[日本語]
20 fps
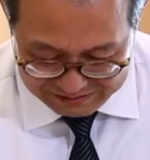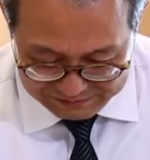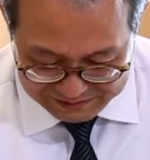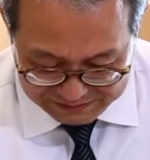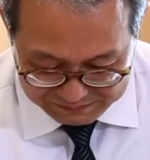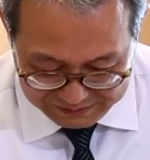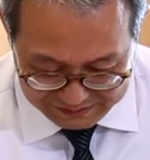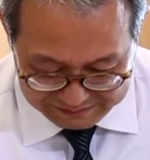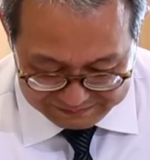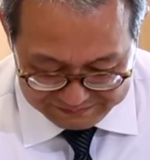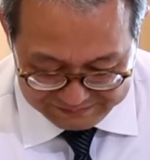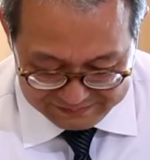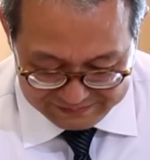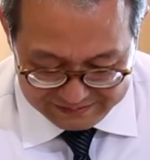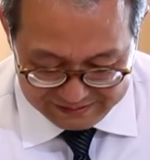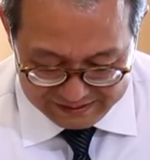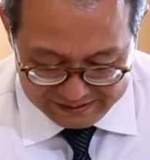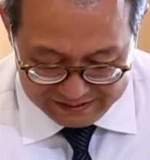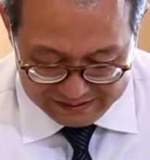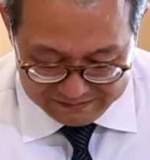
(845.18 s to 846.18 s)
神様
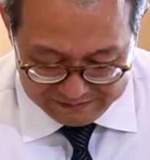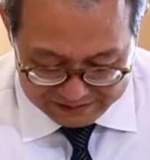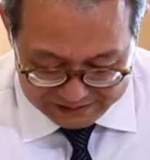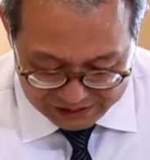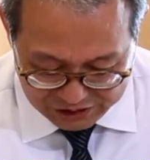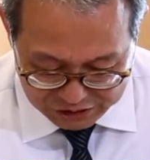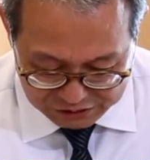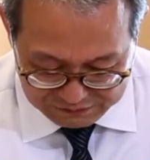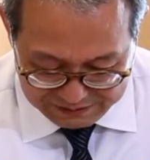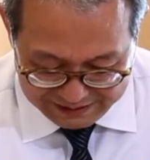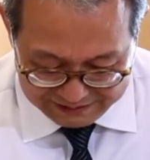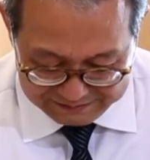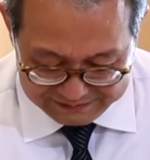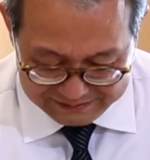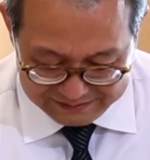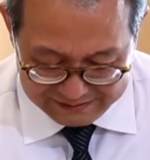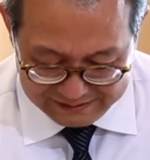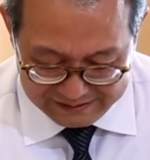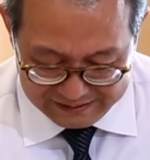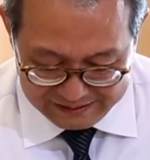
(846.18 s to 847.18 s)
私は
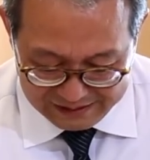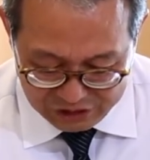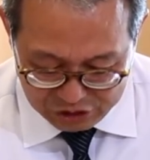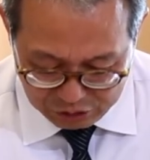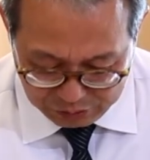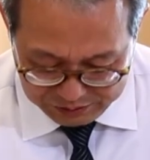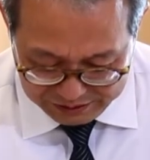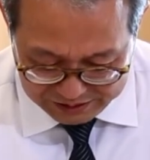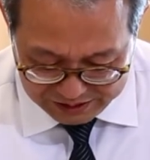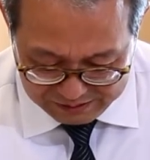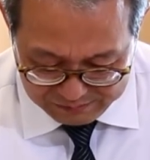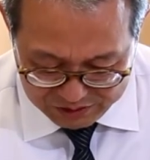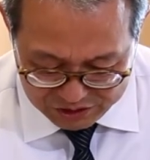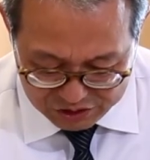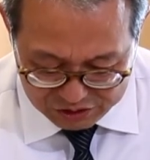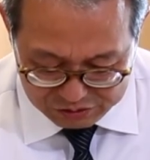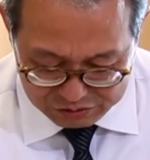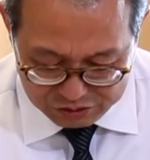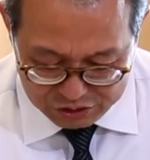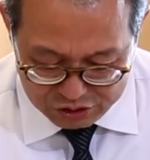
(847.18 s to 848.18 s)
人に厳
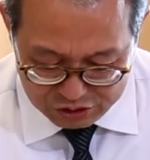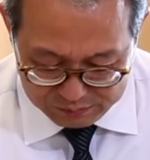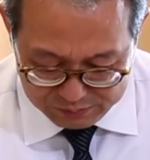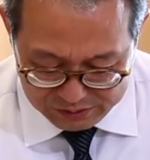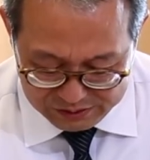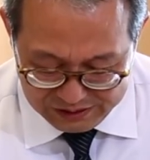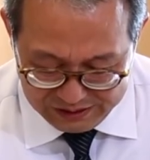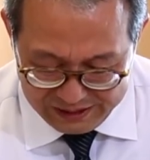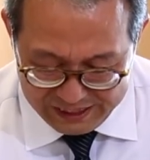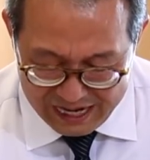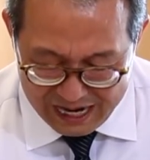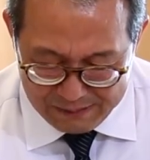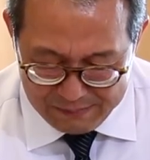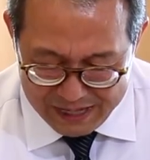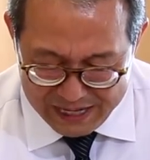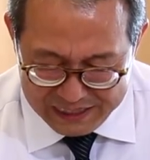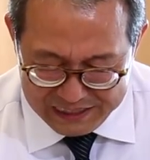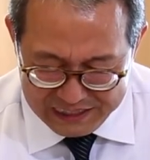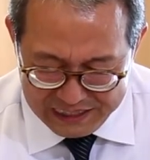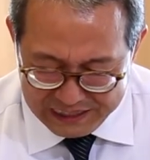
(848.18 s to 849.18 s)
しく自分に
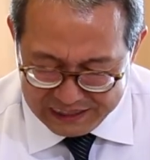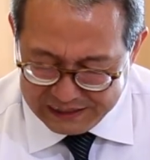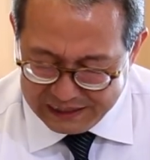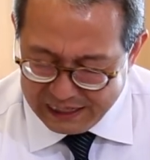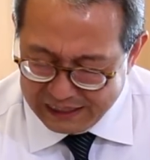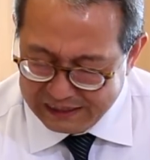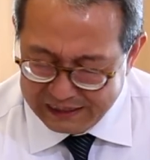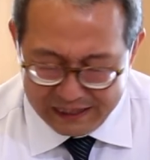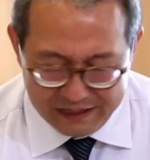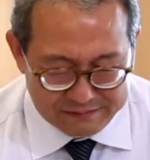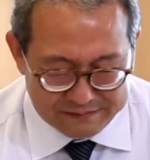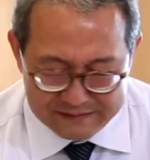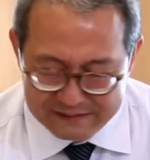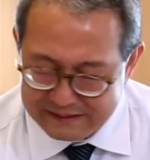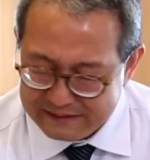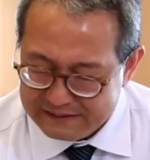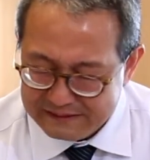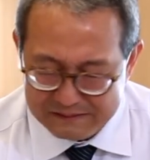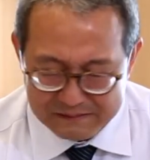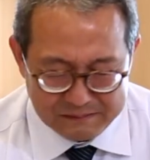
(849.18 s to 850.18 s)
甘い人間で
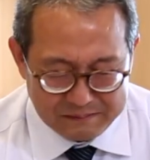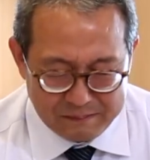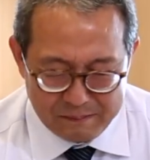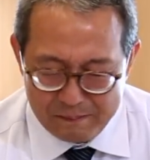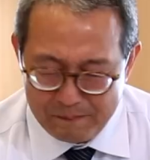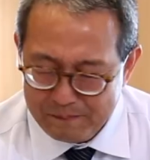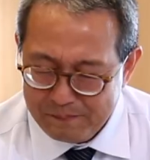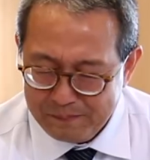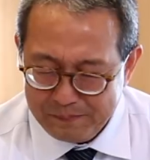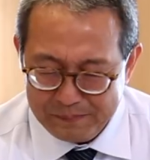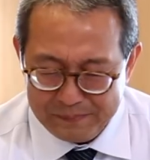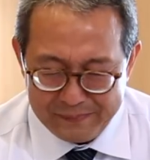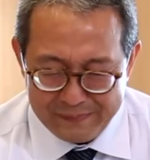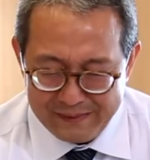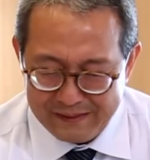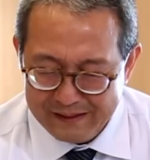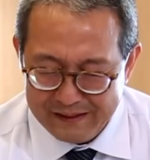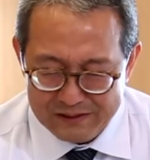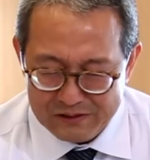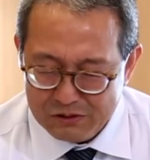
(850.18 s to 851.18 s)
す
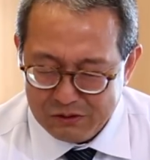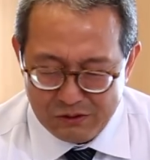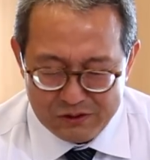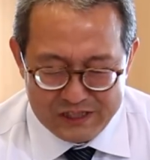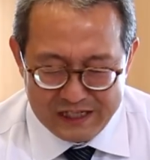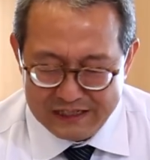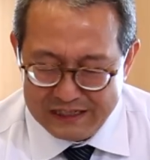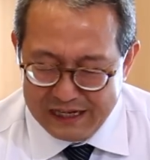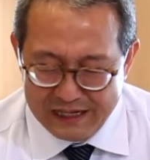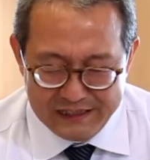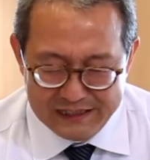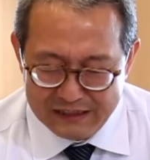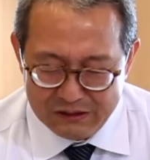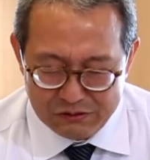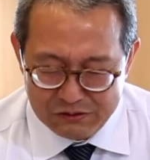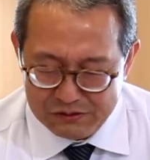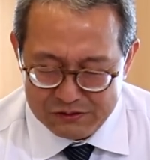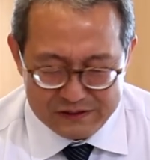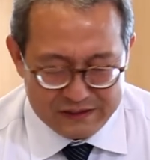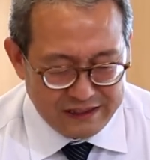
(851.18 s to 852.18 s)
そうじゃないなど
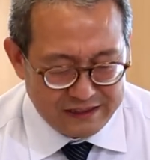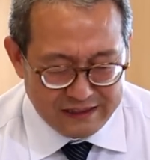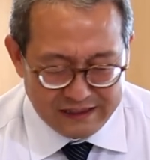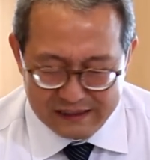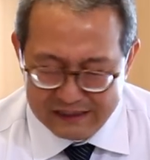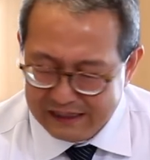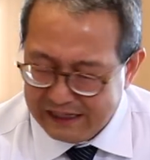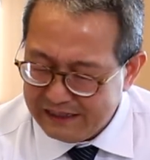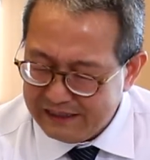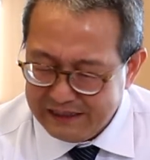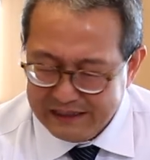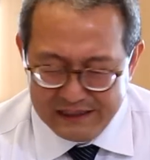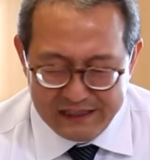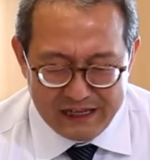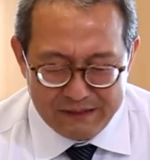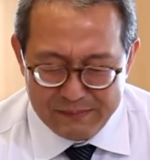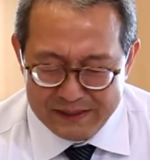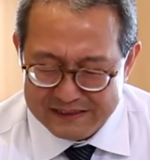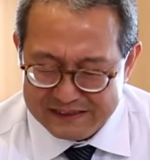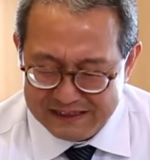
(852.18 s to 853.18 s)
と絶対に言
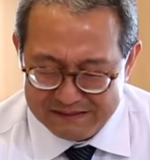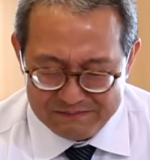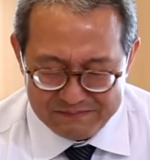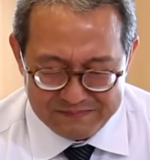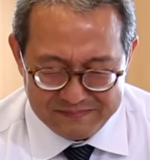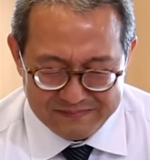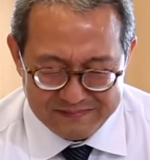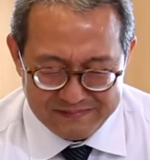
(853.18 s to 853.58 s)
えません